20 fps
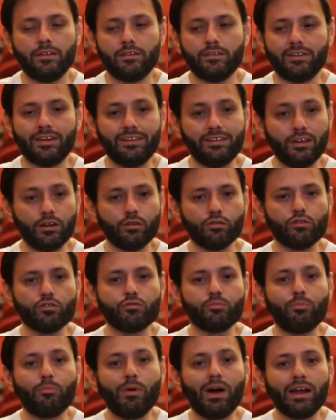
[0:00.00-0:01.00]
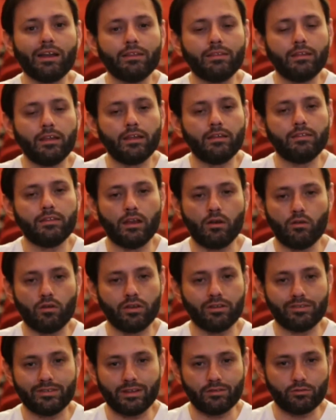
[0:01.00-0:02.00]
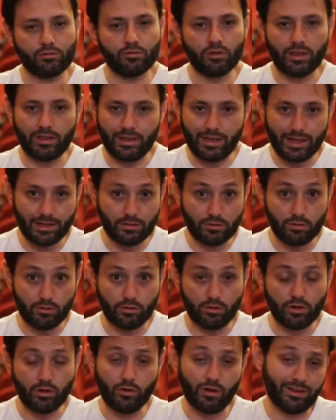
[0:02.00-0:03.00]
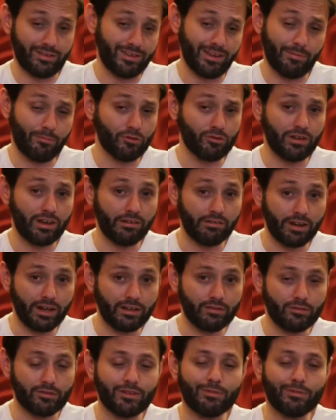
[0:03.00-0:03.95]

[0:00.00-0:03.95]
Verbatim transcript: sentirnos parte de lo que está sucediendo y lo que estamos celebrando.